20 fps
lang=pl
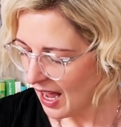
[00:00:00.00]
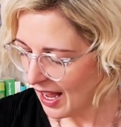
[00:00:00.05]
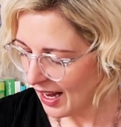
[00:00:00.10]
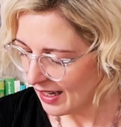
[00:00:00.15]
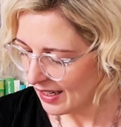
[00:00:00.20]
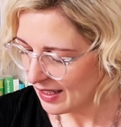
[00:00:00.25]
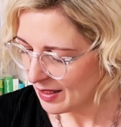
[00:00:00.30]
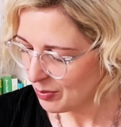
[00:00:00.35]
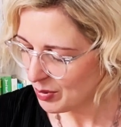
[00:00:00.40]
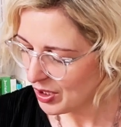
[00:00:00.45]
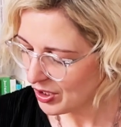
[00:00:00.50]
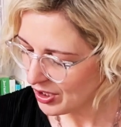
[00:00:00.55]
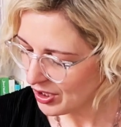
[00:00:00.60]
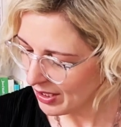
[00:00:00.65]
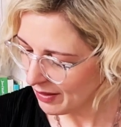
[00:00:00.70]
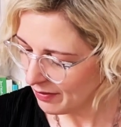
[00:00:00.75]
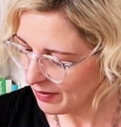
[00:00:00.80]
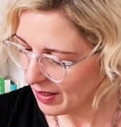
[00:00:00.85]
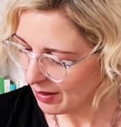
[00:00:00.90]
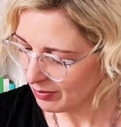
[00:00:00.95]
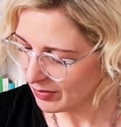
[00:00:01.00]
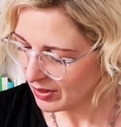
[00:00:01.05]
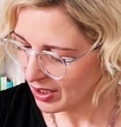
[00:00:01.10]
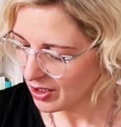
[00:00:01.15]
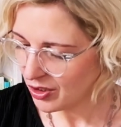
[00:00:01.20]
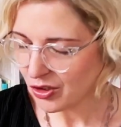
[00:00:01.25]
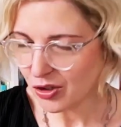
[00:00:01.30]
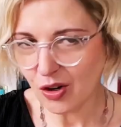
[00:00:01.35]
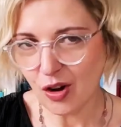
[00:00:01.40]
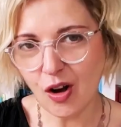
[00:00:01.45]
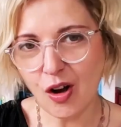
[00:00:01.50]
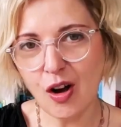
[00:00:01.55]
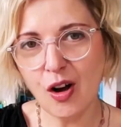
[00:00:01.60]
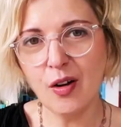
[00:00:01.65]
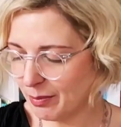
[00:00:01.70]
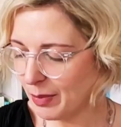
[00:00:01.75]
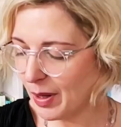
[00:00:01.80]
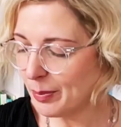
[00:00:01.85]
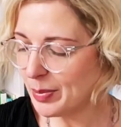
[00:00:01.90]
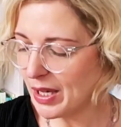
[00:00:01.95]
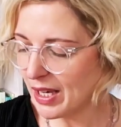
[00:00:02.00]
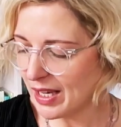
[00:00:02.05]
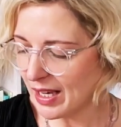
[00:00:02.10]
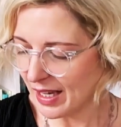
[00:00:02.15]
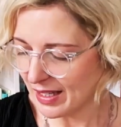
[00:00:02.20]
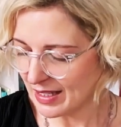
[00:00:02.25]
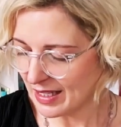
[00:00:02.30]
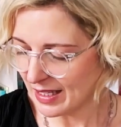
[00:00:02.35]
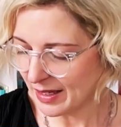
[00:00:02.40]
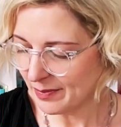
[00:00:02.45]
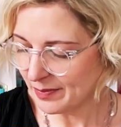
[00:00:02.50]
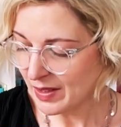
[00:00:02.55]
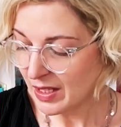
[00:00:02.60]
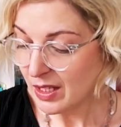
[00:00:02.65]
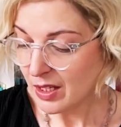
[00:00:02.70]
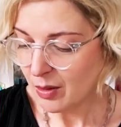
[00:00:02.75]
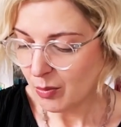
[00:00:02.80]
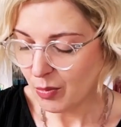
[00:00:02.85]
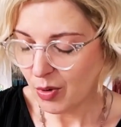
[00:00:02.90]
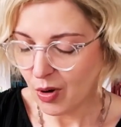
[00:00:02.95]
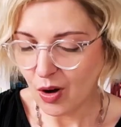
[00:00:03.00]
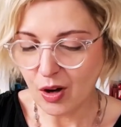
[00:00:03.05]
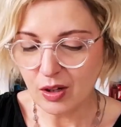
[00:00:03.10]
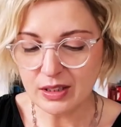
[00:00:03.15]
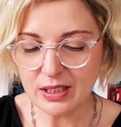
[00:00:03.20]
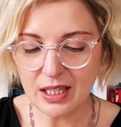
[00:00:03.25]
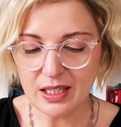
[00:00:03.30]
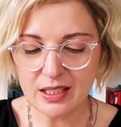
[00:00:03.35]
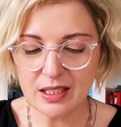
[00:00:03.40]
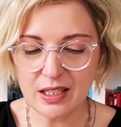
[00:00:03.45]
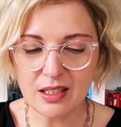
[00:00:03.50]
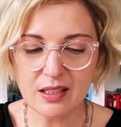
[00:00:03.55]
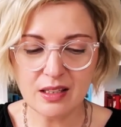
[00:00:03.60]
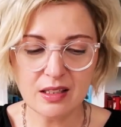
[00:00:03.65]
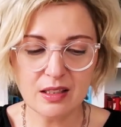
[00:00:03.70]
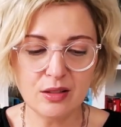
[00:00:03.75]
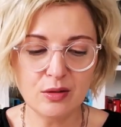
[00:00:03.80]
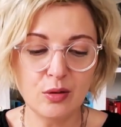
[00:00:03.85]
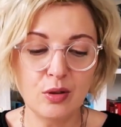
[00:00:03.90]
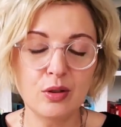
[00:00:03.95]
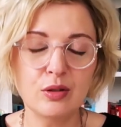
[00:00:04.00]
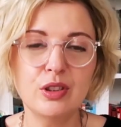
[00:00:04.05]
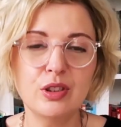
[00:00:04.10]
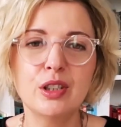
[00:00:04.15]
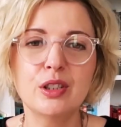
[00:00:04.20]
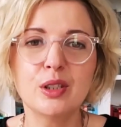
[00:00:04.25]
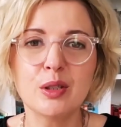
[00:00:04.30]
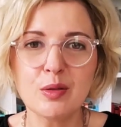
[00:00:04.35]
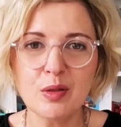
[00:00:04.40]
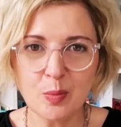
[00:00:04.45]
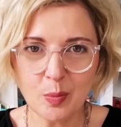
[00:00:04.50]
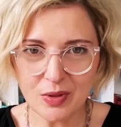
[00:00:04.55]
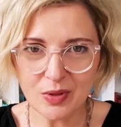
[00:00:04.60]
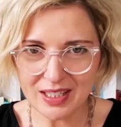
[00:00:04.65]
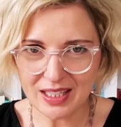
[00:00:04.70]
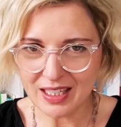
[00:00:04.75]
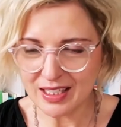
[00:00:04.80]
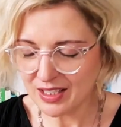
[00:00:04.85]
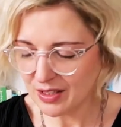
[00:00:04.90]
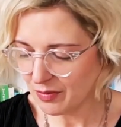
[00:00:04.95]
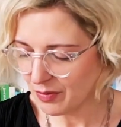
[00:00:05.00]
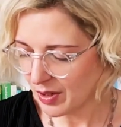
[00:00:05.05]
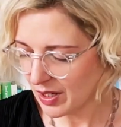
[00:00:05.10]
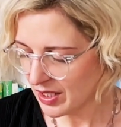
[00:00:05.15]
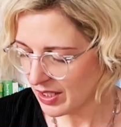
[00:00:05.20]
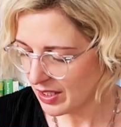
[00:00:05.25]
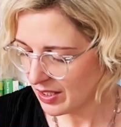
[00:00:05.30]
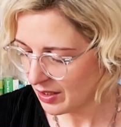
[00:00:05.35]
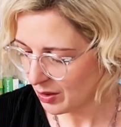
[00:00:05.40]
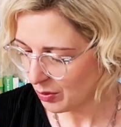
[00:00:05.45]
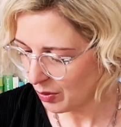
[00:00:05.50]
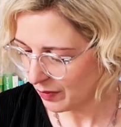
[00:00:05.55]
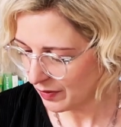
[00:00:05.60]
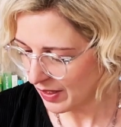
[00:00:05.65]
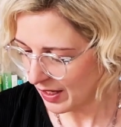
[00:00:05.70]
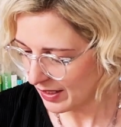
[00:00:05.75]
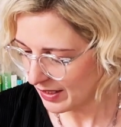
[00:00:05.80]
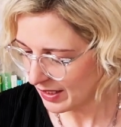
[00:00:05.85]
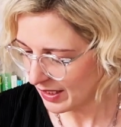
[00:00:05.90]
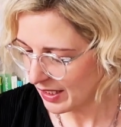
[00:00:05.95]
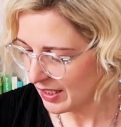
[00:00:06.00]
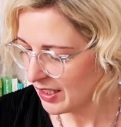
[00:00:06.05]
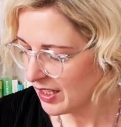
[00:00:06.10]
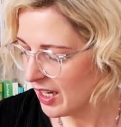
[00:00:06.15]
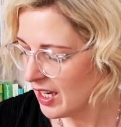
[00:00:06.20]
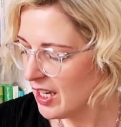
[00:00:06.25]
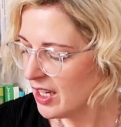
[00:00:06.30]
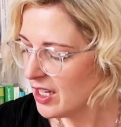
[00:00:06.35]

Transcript: Ale przeczytam wam też o babie Jadze, bo ona jest no, jedną z postaci właśnie słowiańskich.